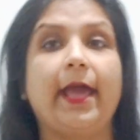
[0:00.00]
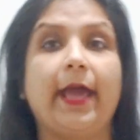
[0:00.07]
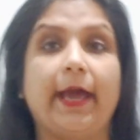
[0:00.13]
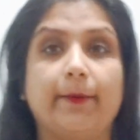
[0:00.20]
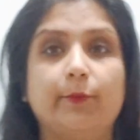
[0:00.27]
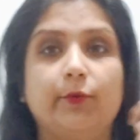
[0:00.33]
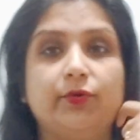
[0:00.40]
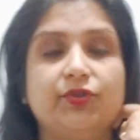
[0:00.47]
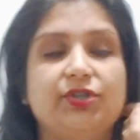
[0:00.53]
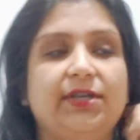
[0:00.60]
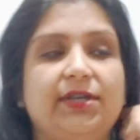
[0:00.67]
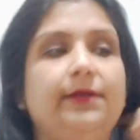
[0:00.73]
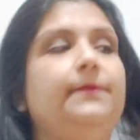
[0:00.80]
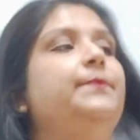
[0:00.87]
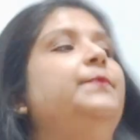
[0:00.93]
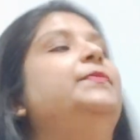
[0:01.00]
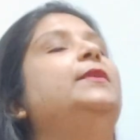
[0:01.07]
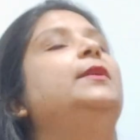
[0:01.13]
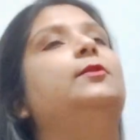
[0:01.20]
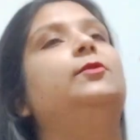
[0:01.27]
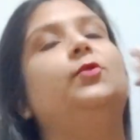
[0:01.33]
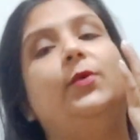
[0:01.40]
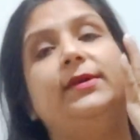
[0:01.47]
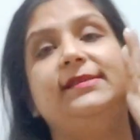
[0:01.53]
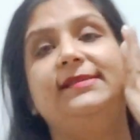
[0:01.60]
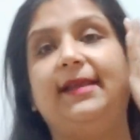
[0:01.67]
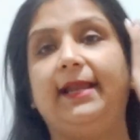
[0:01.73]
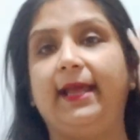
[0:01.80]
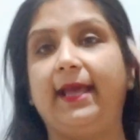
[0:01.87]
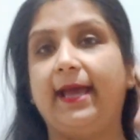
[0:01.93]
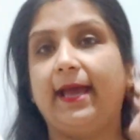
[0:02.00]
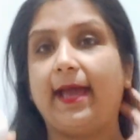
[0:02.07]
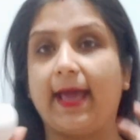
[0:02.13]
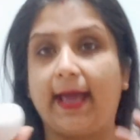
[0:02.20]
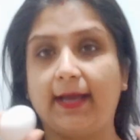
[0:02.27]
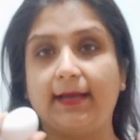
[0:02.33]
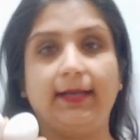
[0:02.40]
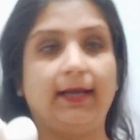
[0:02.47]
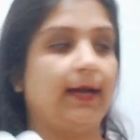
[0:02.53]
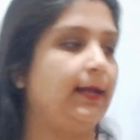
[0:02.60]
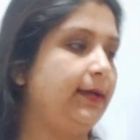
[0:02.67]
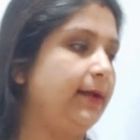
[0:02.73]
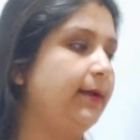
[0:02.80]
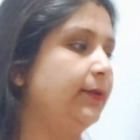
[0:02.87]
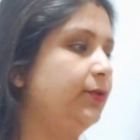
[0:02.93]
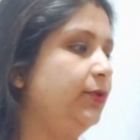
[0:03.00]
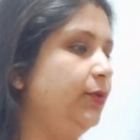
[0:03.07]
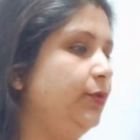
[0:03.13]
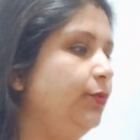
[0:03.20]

एक भुर्जी तो इसीलिए एग निकाल के रखती